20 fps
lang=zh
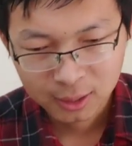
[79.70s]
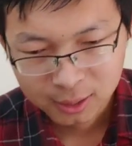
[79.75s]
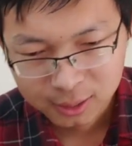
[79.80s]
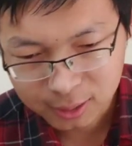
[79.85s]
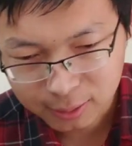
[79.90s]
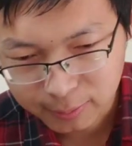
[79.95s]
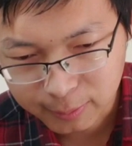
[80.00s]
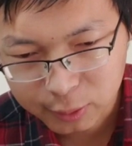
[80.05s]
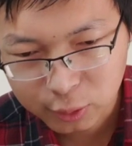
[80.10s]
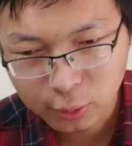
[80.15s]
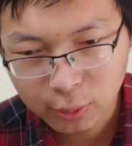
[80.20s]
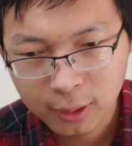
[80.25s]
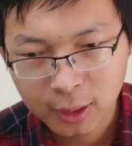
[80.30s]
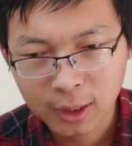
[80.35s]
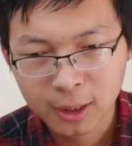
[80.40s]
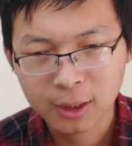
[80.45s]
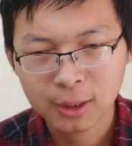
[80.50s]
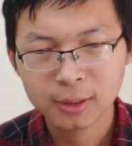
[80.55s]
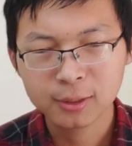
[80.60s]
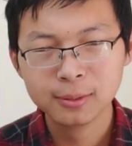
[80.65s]
怎么说
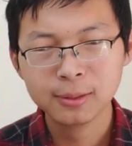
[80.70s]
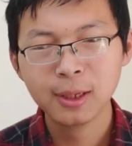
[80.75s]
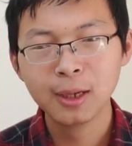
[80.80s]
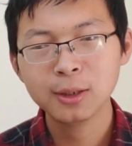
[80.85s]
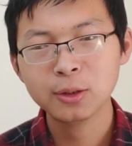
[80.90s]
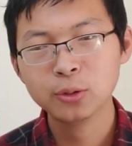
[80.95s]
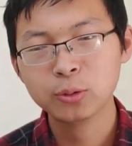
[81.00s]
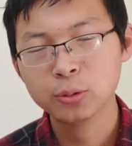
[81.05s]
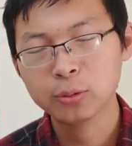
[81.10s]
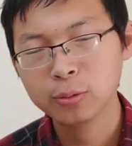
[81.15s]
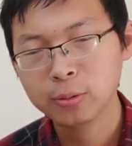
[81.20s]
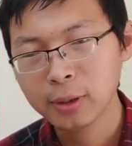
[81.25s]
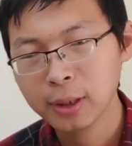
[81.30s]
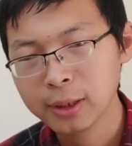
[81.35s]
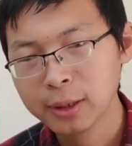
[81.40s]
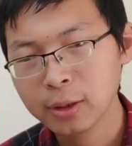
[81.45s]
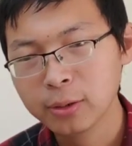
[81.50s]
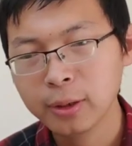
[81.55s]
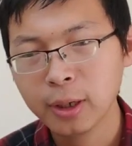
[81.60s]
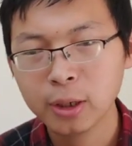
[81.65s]
呢？他许多
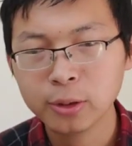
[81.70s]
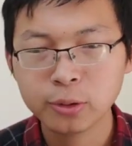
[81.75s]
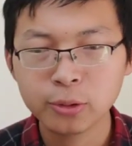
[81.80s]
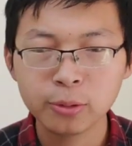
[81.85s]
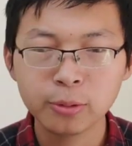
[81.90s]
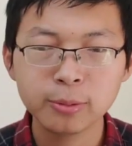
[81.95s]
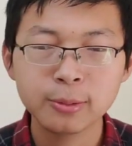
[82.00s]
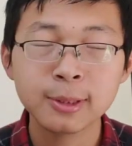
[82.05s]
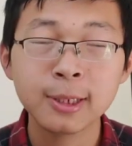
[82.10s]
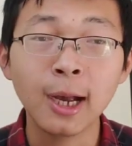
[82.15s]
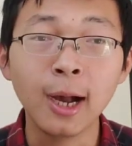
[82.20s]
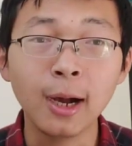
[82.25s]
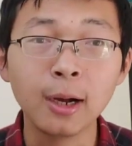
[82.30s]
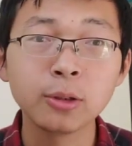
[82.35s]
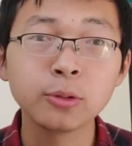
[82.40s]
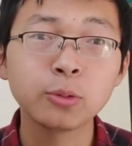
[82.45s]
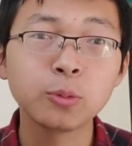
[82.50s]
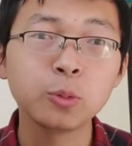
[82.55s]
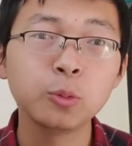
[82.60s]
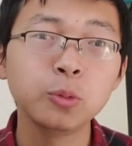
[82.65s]
人都要求
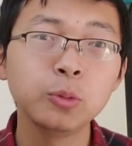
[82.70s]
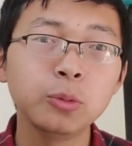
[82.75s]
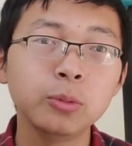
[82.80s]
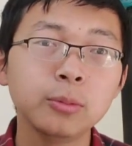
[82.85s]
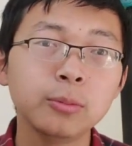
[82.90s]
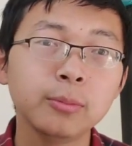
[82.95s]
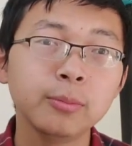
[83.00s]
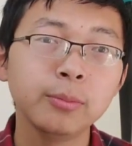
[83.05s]
长租，